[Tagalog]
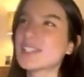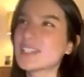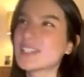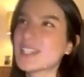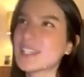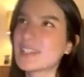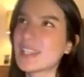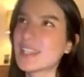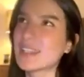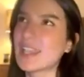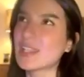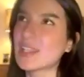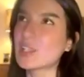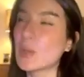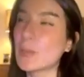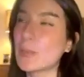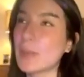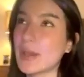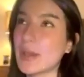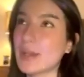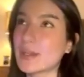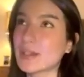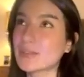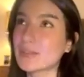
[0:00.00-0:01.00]
natatandaan ko
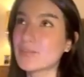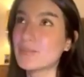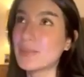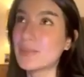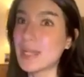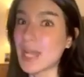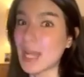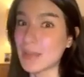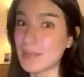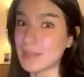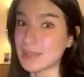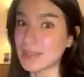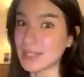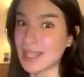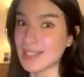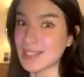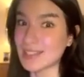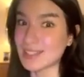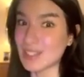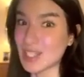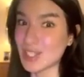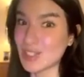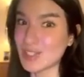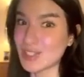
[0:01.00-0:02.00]
parang malak mataas
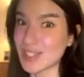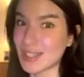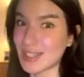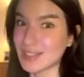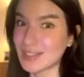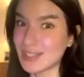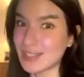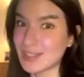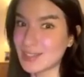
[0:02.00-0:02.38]
na yun sa atin.